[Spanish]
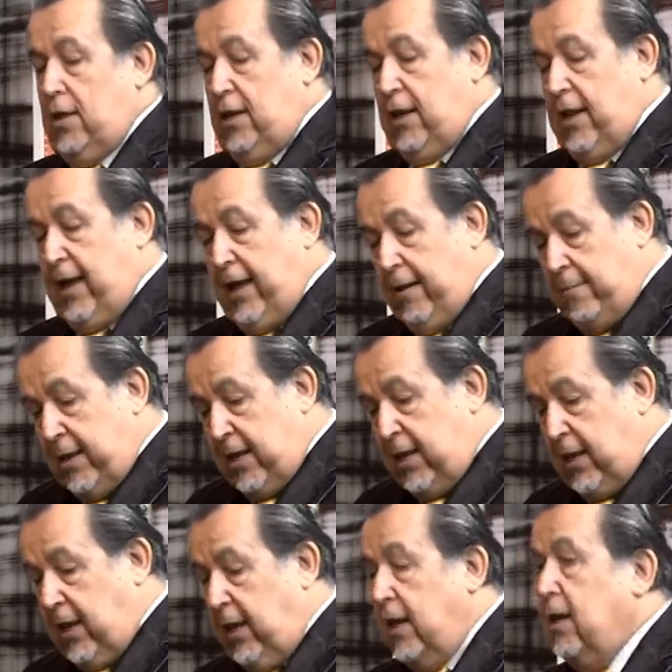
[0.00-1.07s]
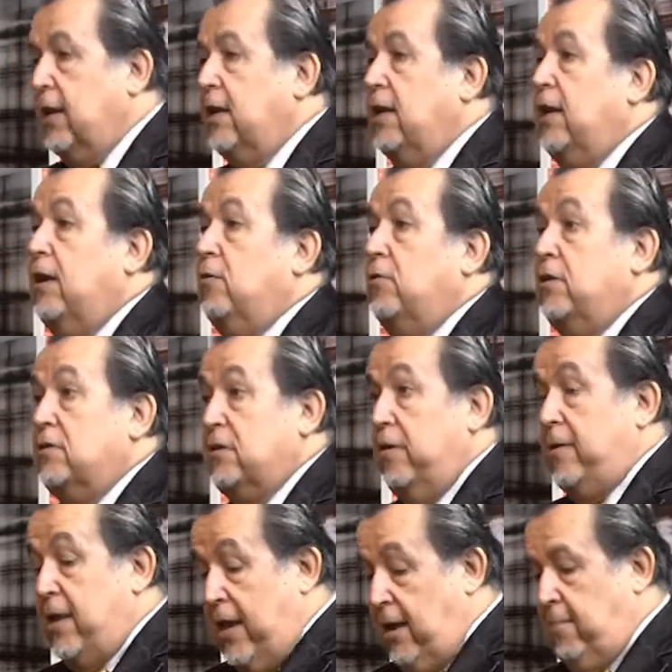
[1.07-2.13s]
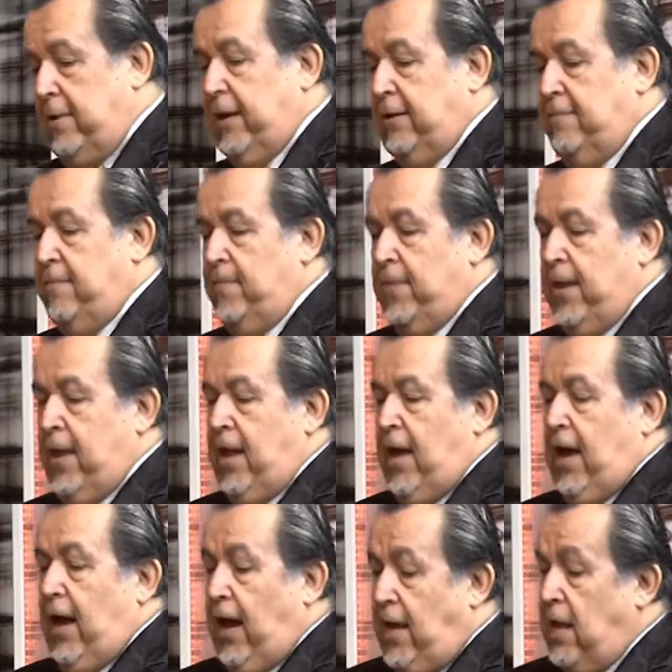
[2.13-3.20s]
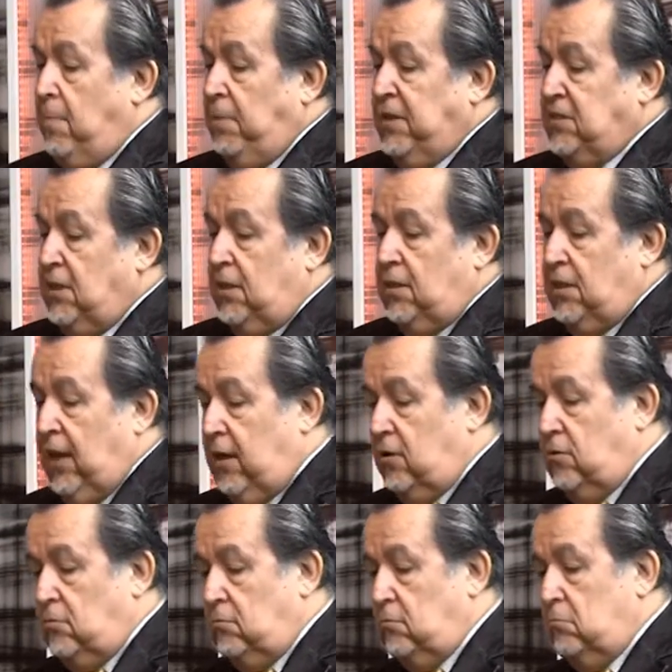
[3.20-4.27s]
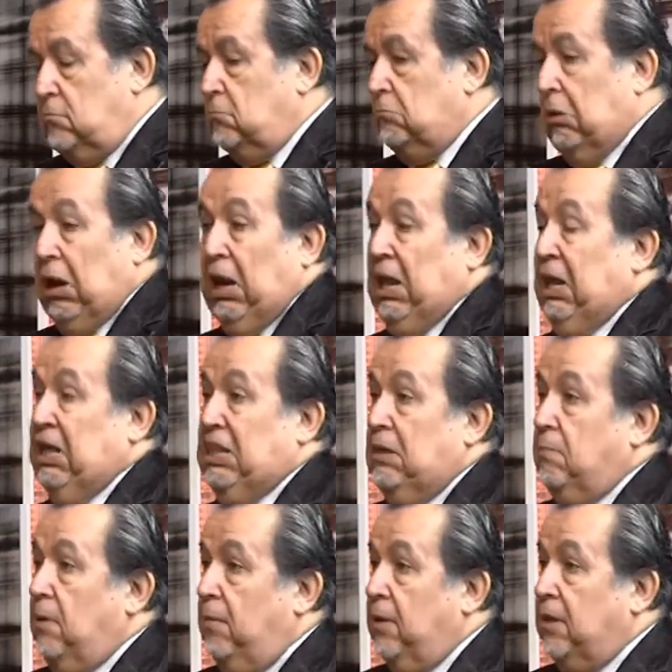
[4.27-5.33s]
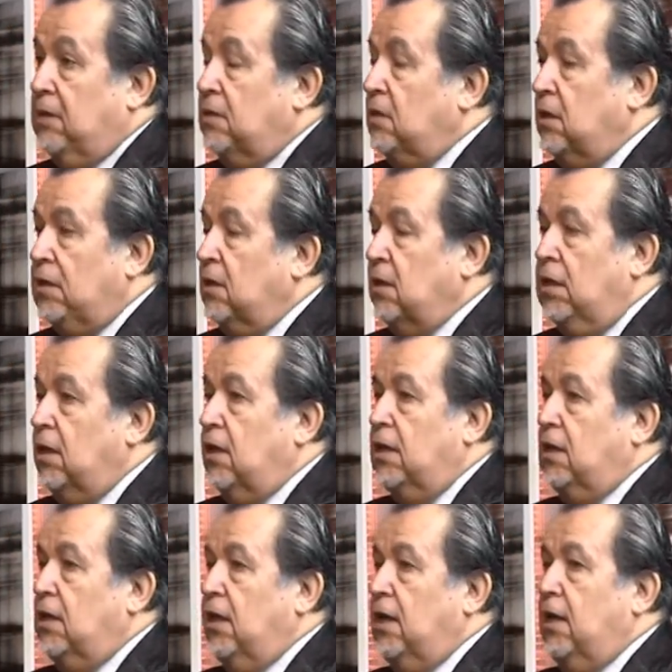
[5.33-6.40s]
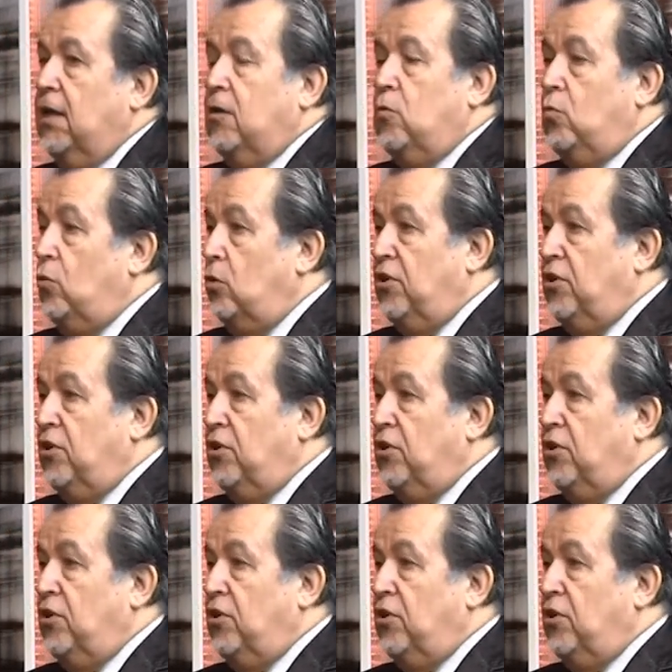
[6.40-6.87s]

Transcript: las Américas y la Universidad de Viña del Mar haya presentado legítimamente eh, un